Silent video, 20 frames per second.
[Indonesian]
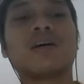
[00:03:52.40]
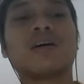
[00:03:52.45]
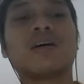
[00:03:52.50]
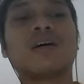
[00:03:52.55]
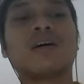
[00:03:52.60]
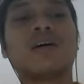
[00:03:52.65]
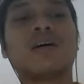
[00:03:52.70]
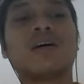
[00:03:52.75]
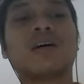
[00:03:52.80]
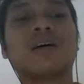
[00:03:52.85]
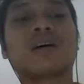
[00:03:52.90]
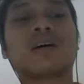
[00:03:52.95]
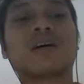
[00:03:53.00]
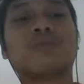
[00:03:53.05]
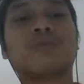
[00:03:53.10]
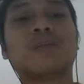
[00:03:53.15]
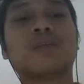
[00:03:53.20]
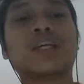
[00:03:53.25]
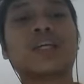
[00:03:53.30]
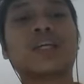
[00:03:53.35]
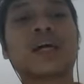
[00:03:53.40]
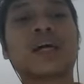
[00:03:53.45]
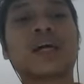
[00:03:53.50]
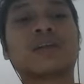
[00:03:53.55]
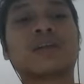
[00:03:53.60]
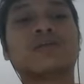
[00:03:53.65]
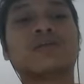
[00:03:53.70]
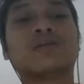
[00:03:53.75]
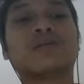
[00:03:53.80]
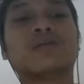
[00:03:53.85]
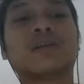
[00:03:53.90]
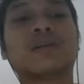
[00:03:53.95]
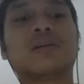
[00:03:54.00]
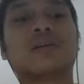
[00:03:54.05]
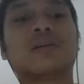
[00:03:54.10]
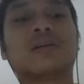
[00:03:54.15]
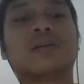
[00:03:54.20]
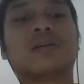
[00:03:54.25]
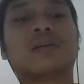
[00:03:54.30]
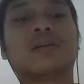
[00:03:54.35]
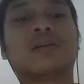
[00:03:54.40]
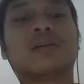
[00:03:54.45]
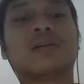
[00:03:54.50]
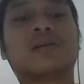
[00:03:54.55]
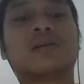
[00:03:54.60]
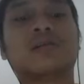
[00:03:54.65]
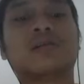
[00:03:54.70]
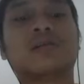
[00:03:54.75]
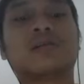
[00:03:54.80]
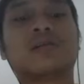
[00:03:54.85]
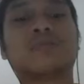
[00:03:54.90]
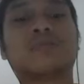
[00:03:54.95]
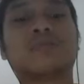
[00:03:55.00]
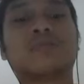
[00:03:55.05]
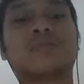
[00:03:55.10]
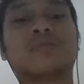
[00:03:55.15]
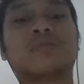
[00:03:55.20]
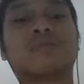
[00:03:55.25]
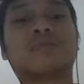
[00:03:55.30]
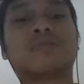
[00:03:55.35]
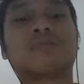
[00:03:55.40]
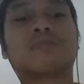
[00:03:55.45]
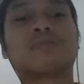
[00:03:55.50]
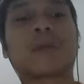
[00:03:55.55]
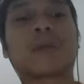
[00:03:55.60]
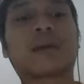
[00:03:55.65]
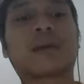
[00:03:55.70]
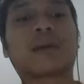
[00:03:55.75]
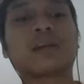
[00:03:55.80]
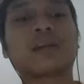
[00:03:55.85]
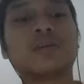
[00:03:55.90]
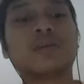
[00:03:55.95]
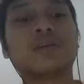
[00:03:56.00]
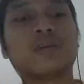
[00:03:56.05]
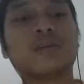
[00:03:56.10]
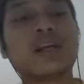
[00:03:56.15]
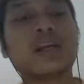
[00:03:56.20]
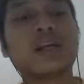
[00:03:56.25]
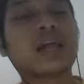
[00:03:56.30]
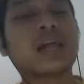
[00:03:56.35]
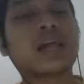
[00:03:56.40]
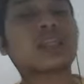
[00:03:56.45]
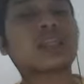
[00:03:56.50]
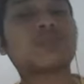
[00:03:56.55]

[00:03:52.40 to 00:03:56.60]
Uh, kemudian uh, pernya juga di